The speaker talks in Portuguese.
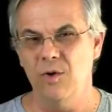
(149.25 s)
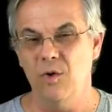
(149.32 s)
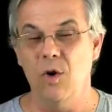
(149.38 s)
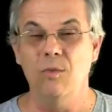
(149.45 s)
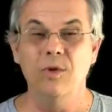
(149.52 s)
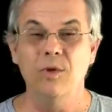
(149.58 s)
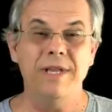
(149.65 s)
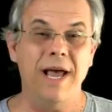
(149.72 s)

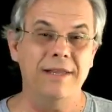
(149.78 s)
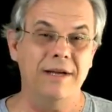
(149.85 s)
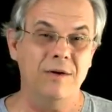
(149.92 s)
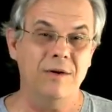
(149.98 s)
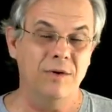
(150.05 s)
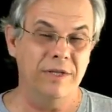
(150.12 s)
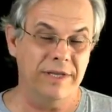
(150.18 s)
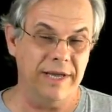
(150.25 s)
Como nada
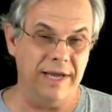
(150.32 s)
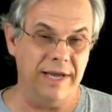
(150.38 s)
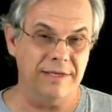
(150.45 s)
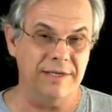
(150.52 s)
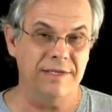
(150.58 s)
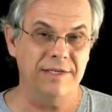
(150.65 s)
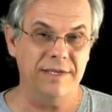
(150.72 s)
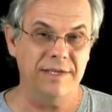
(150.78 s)

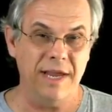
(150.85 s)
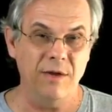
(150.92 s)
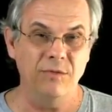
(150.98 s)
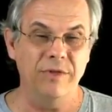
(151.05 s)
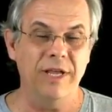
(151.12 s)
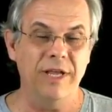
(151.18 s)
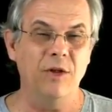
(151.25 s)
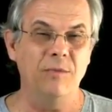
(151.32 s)
acontece sem
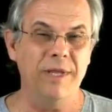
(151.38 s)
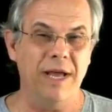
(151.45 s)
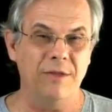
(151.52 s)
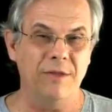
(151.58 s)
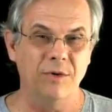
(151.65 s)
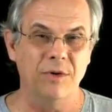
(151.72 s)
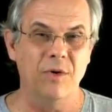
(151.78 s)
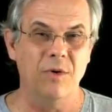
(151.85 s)
um
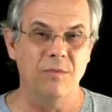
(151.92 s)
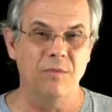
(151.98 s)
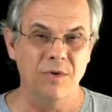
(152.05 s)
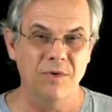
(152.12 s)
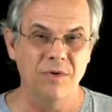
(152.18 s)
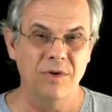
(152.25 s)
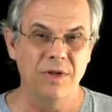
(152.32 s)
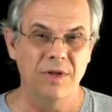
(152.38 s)
denominador
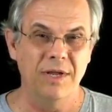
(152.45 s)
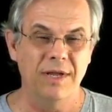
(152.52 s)
comum,